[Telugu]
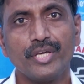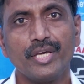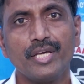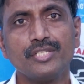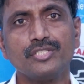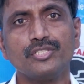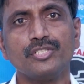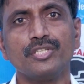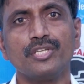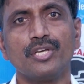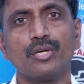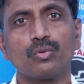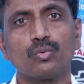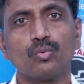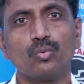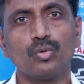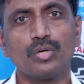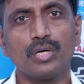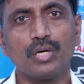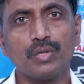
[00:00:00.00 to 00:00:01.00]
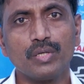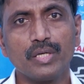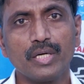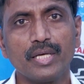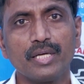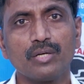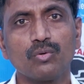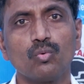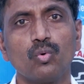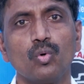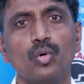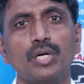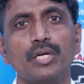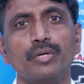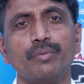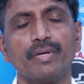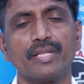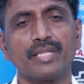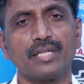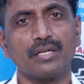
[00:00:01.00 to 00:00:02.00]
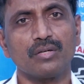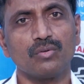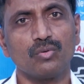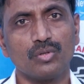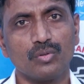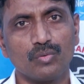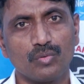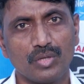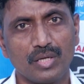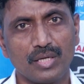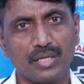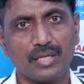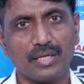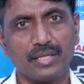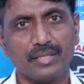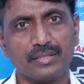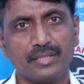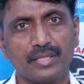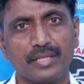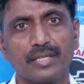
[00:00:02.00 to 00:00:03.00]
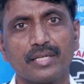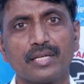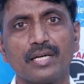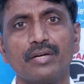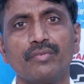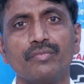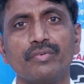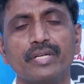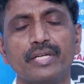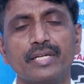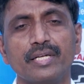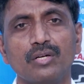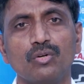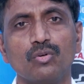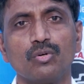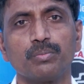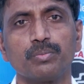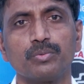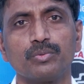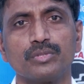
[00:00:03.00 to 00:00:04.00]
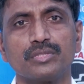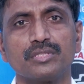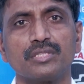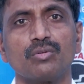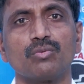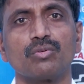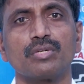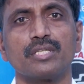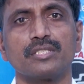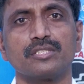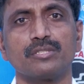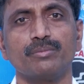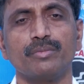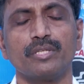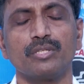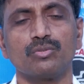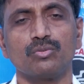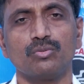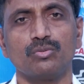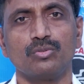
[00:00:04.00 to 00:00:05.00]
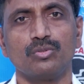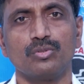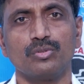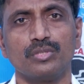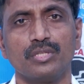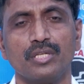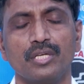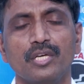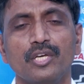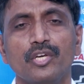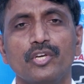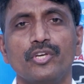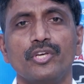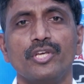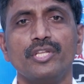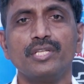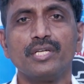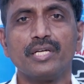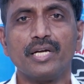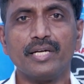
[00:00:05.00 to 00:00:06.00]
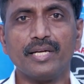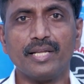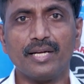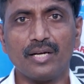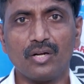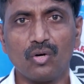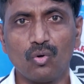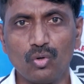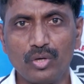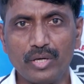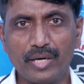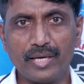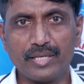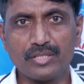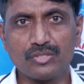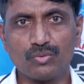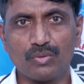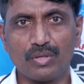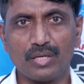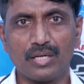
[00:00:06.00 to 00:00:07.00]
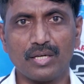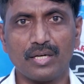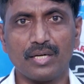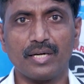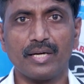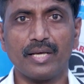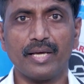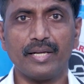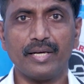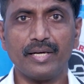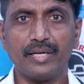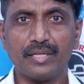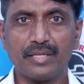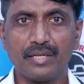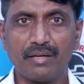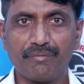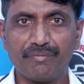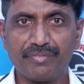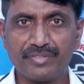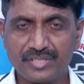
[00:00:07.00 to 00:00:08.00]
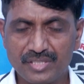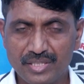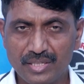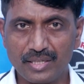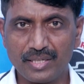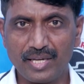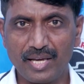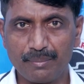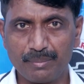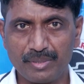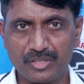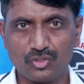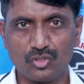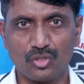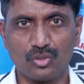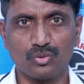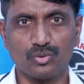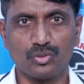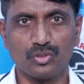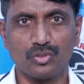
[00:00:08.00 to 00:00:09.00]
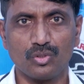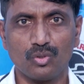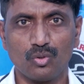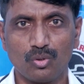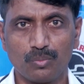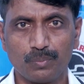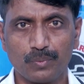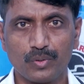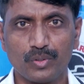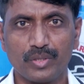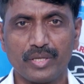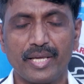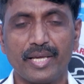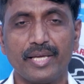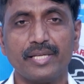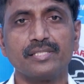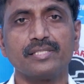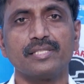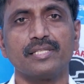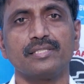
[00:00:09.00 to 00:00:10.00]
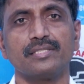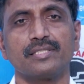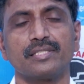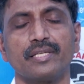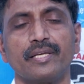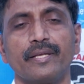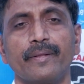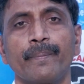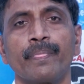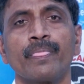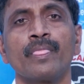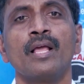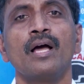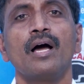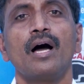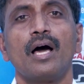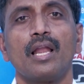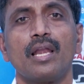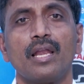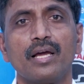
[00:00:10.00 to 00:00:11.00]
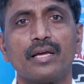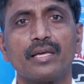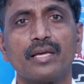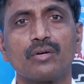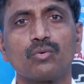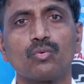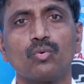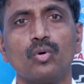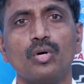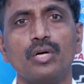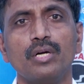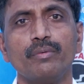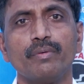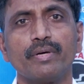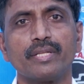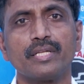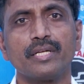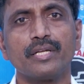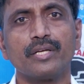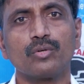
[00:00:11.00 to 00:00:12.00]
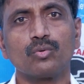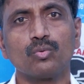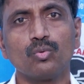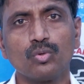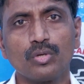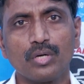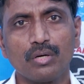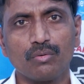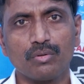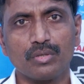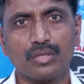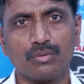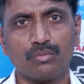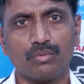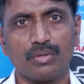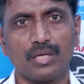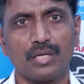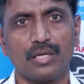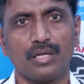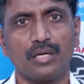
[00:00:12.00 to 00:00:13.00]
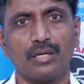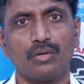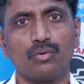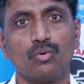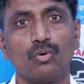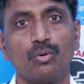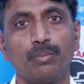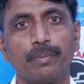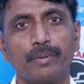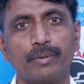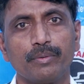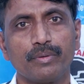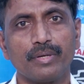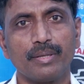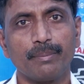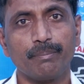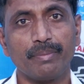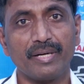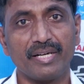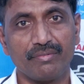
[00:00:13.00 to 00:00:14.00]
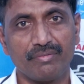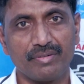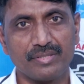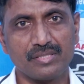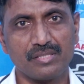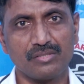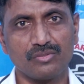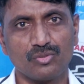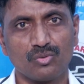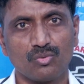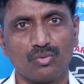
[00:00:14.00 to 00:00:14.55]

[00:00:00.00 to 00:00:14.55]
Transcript: ఏసీ ఎక్కువగా ఉండి కోల్డ్ వెదర్గా ఉన్నట్లయితే ఇంకా వినికిడి లోపం వచ్చే అవకాశం ఎక్కువ ఉంటుంది ఎందుకంటే లౌడ్ నాయిస్ వలన డైరెక్ట్గా ఫిజికల్ డ్యామేజ్ జరుగుతుంది లోపల ఉన్న హెయిర్ సెల్స్కి అలాగే కోల్డ్ వెదర్ ఎక్కువగా ఉండటం వలన లోపల ఉన్న బ్లడ్ వెజల్స్